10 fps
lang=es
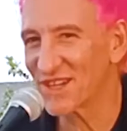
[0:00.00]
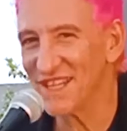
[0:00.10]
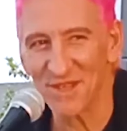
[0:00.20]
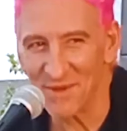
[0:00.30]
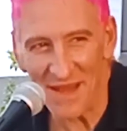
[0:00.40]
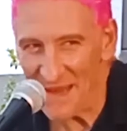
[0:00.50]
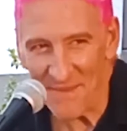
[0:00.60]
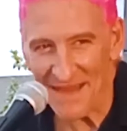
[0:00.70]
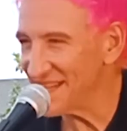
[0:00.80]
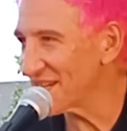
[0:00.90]
lo quito, me
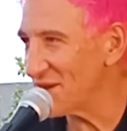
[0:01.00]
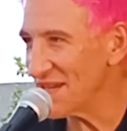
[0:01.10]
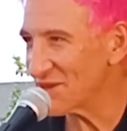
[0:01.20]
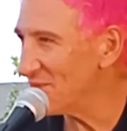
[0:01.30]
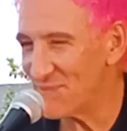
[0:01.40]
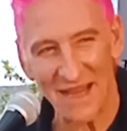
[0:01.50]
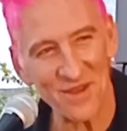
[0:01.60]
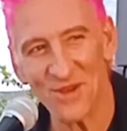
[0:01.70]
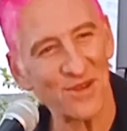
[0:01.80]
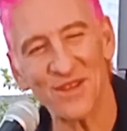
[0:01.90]
vale madre que lo haya
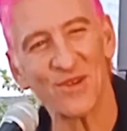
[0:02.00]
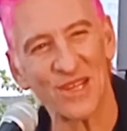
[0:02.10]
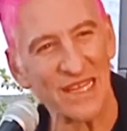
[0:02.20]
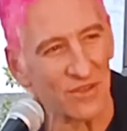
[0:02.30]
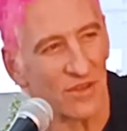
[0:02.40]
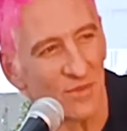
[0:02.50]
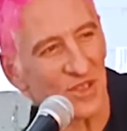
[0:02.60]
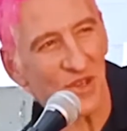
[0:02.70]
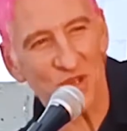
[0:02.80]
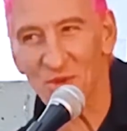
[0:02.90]
comprado, yo lo, se lo quito, le
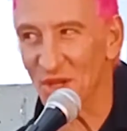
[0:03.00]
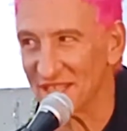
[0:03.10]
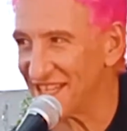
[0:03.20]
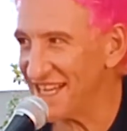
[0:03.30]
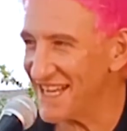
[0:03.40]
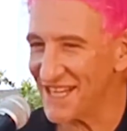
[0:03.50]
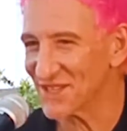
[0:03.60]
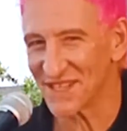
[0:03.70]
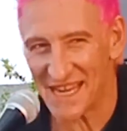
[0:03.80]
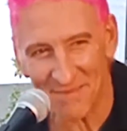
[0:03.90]
muestro el número de serie,
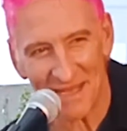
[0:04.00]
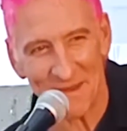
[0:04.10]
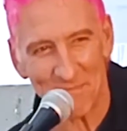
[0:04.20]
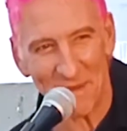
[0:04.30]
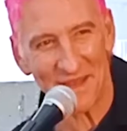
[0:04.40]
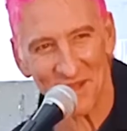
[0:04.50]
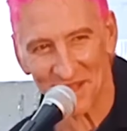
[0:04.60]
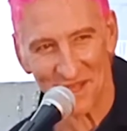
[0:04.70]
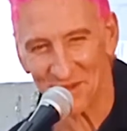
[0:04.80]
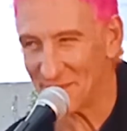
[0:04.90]
le digo, si la armas de pedo
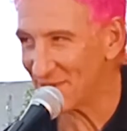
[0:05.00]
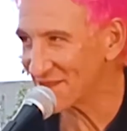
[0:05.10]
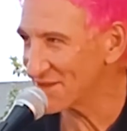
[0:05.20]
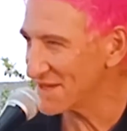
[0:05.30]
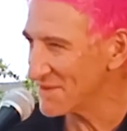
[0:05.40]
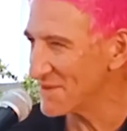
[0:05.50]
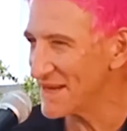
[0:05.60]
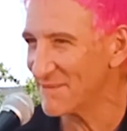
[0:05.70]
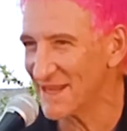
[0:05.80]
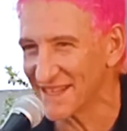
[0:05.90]
te traigo una patrulla, a mí me
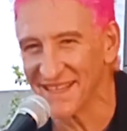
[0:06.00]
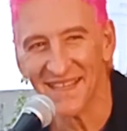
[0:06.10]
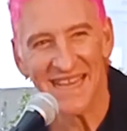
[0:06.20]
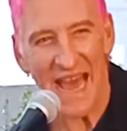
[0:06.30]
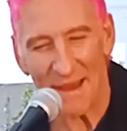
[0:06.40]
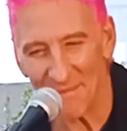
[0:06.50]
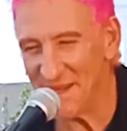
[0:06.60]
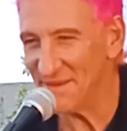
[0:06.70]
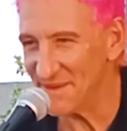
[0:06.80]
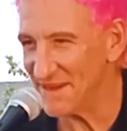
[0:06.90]
vale madre. A
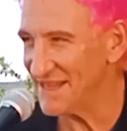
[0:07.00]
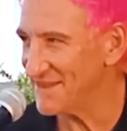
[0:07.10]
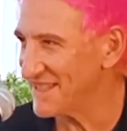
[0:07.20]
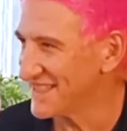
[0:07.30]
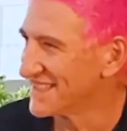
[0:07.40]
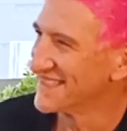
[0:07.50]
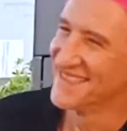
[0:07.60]
mí me vale madre.